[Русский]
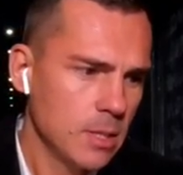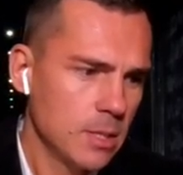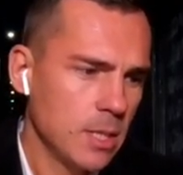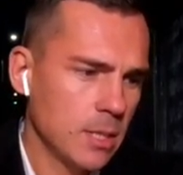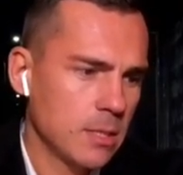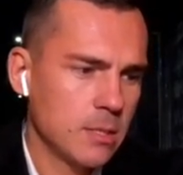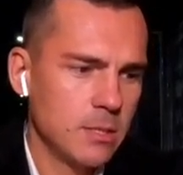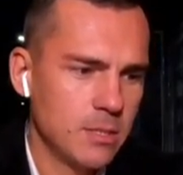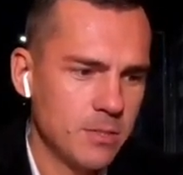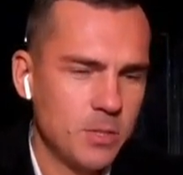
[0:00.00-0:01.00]
Так,
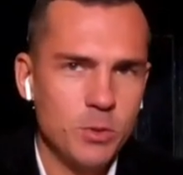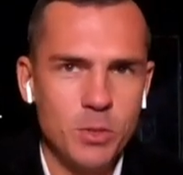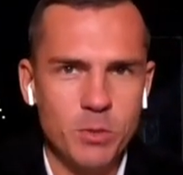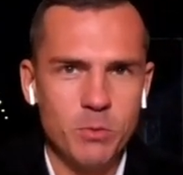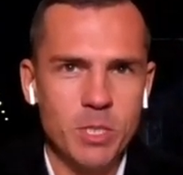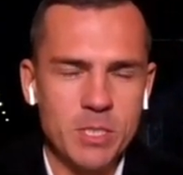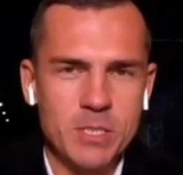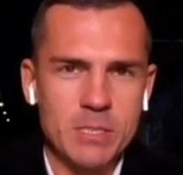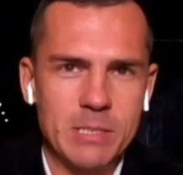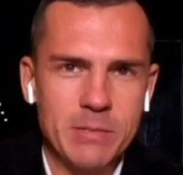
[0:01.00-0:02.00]
сегодня у
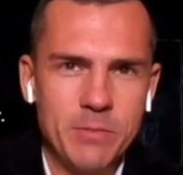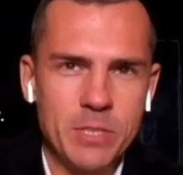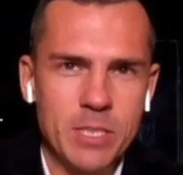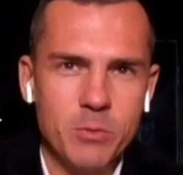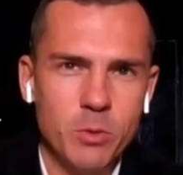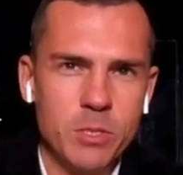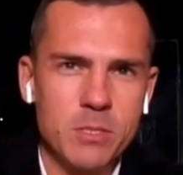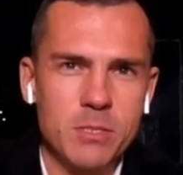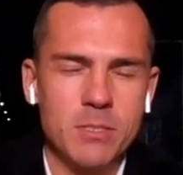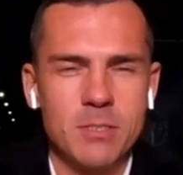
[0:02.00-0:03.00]
нас эфир на
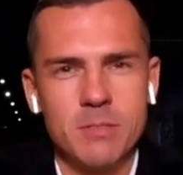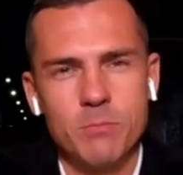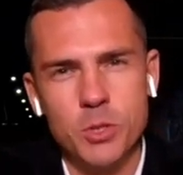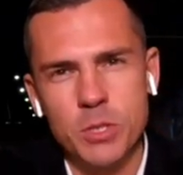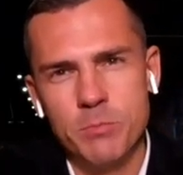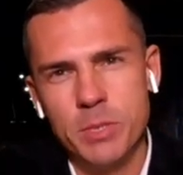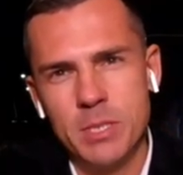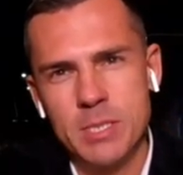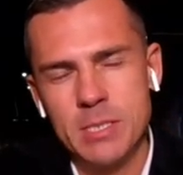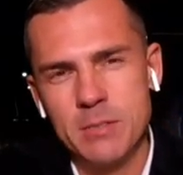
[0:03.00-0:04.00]
улице. Можно было
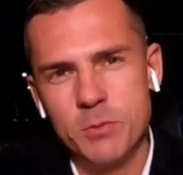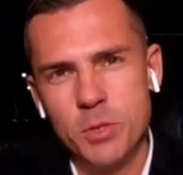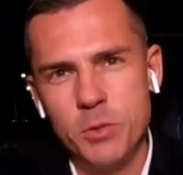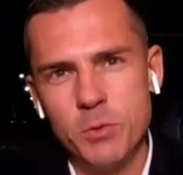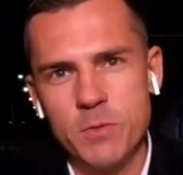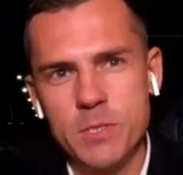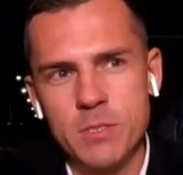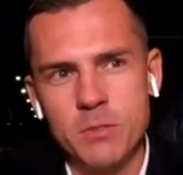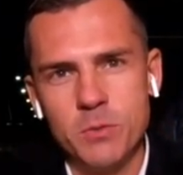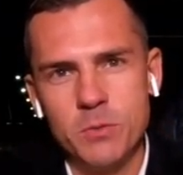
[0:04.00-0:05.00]
сделать внутри офиса,
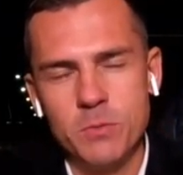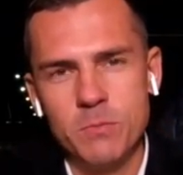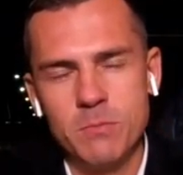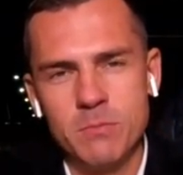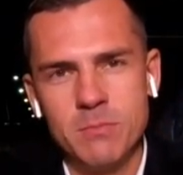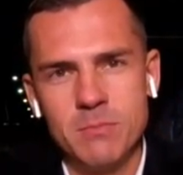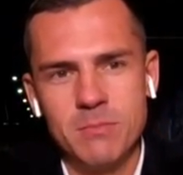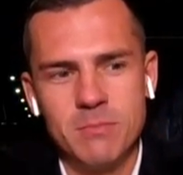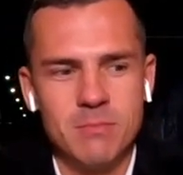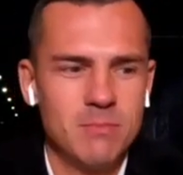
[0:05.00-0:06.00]
но
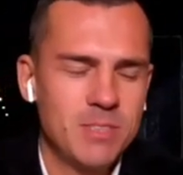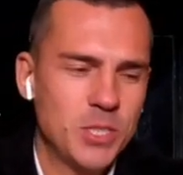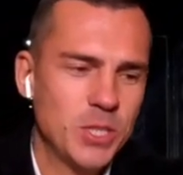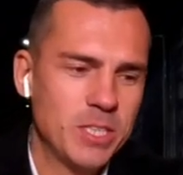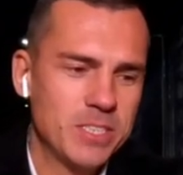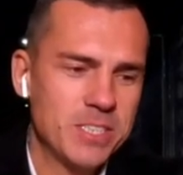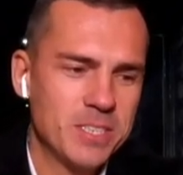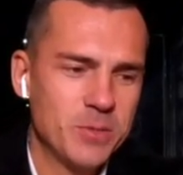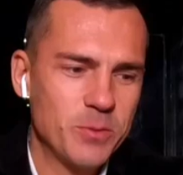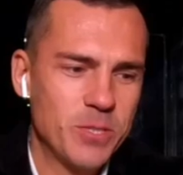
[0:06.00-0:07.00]
решили
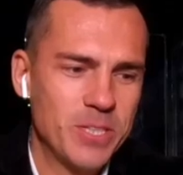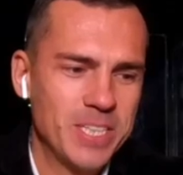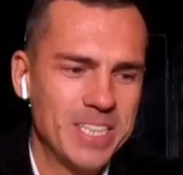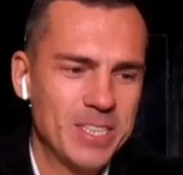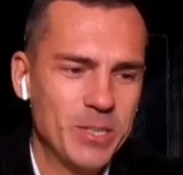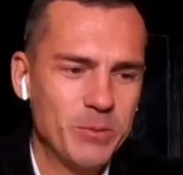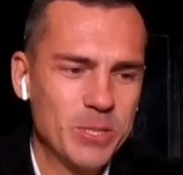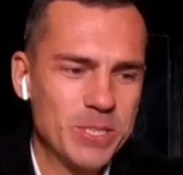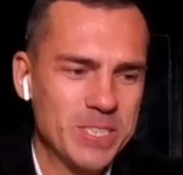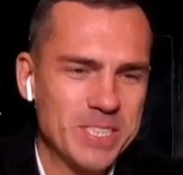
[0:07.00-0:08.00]
сделать его на
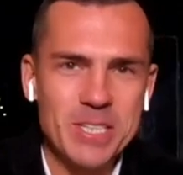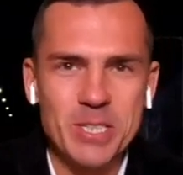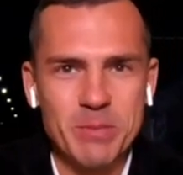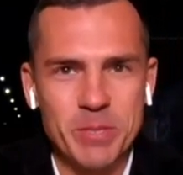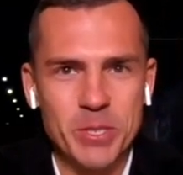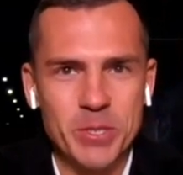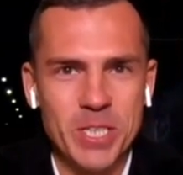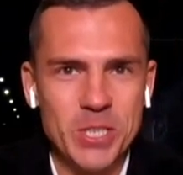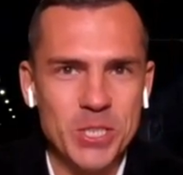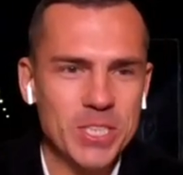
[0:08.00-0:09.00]
улице. Не знаю, как пойдет
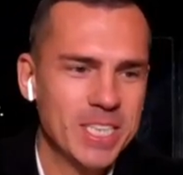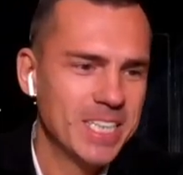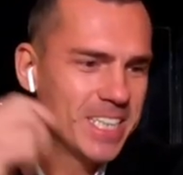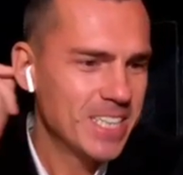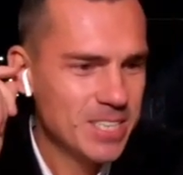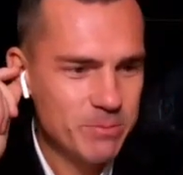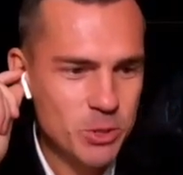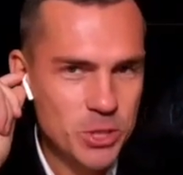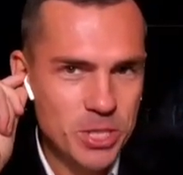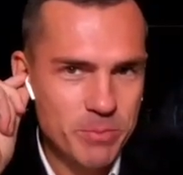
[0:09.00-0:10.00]
дальше.
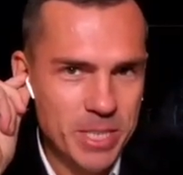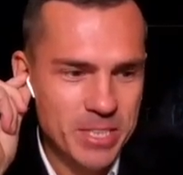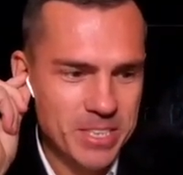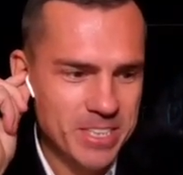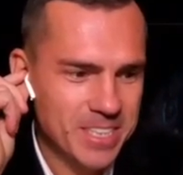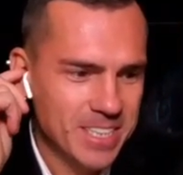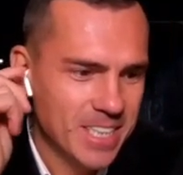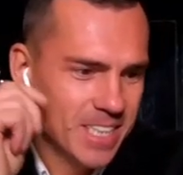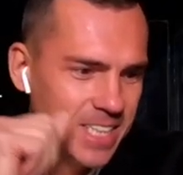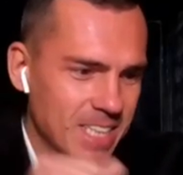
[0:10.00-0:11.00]
Немножечко прохладно.
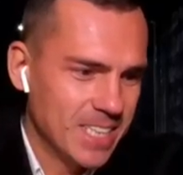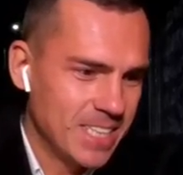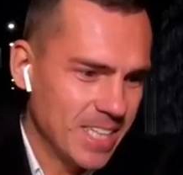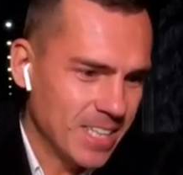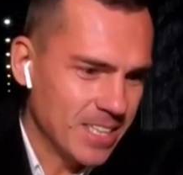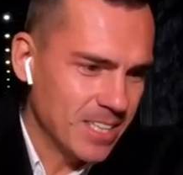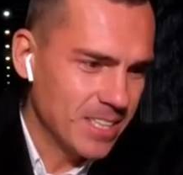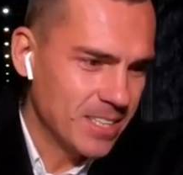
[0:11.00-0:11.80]
Так.